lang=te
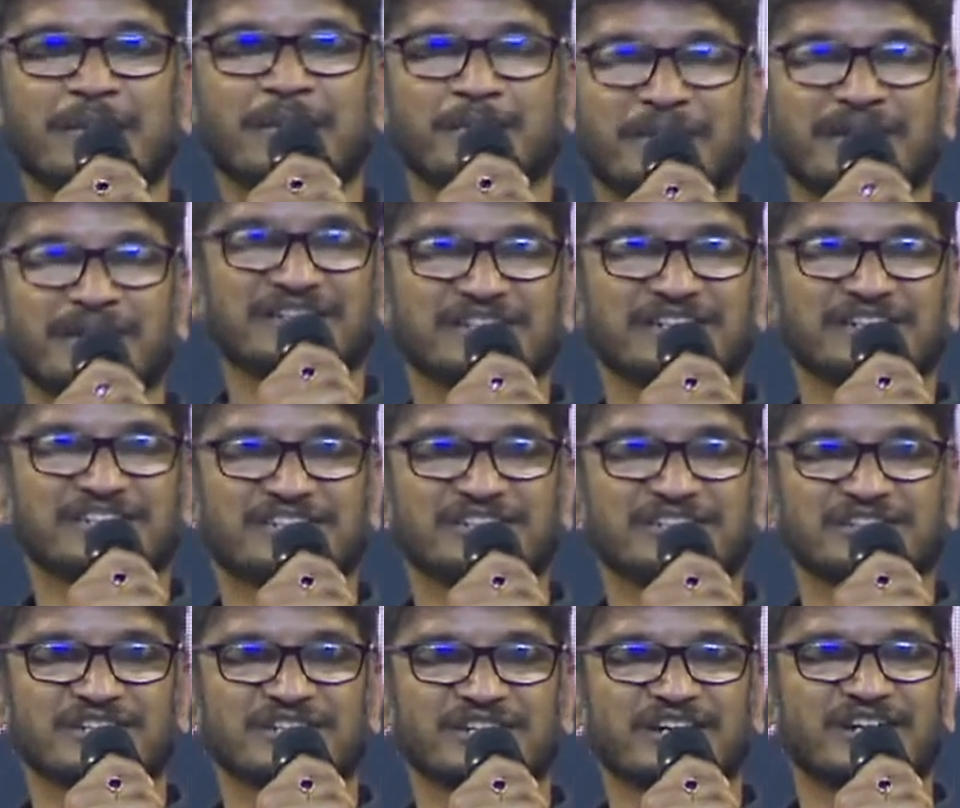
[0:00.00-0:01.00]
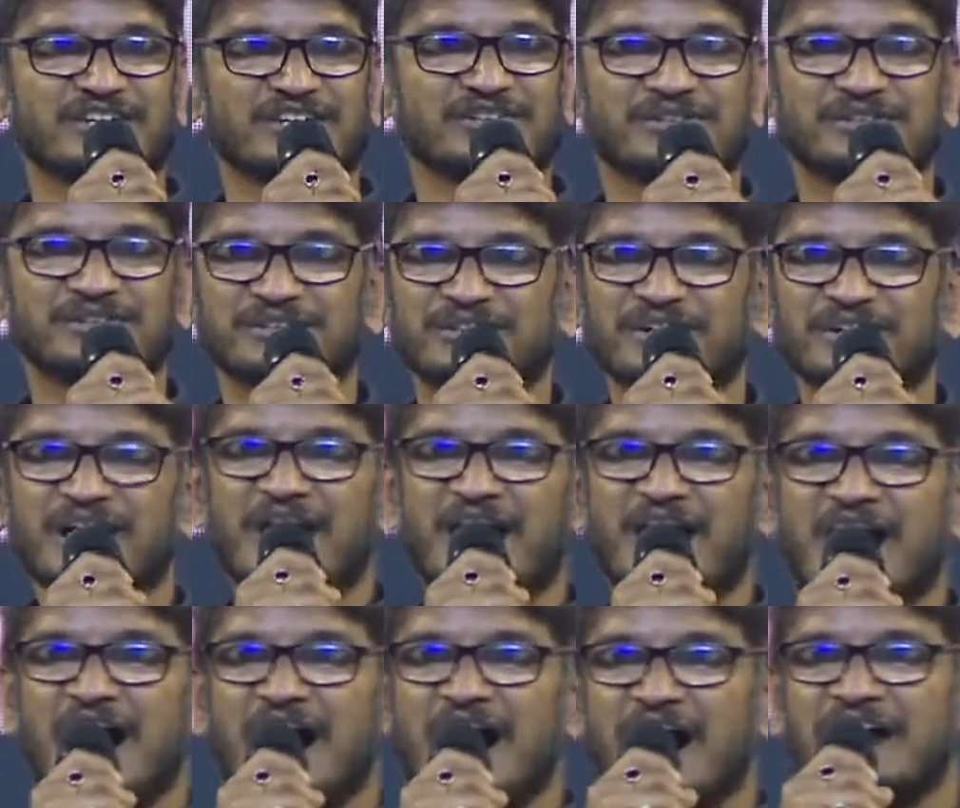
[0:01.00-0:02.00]
అప్పయ్య దీక్షితులు గారు
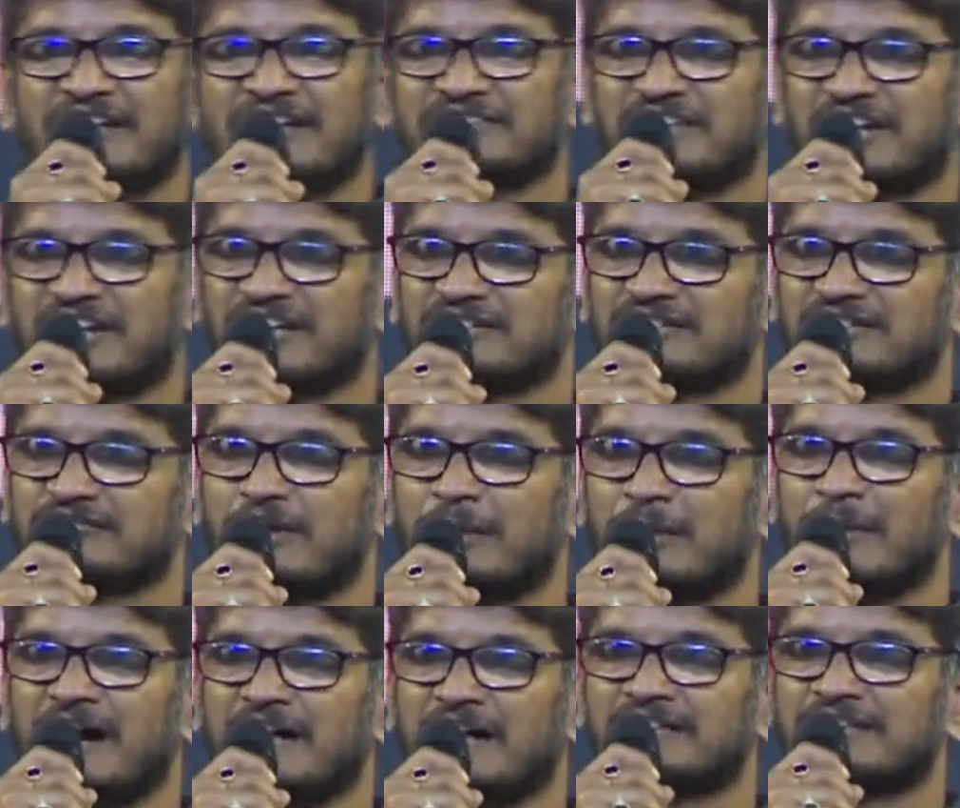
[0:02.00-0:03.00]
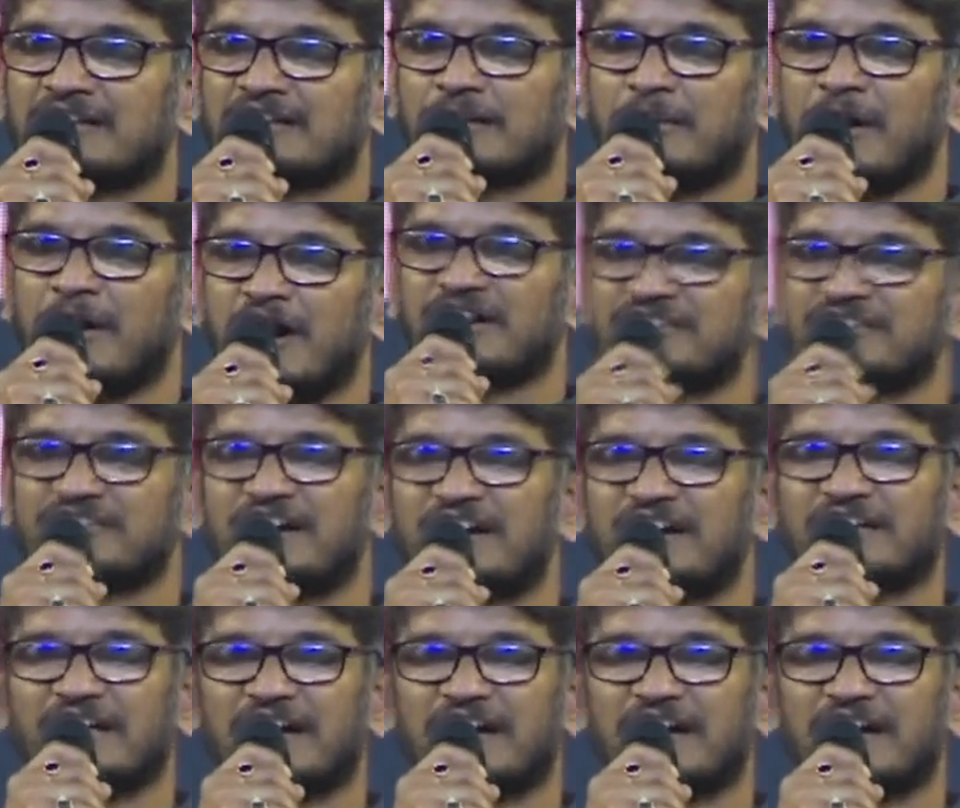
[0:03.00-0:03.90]
ఆంధ్రత్వం ఆంధ్ర భాషాన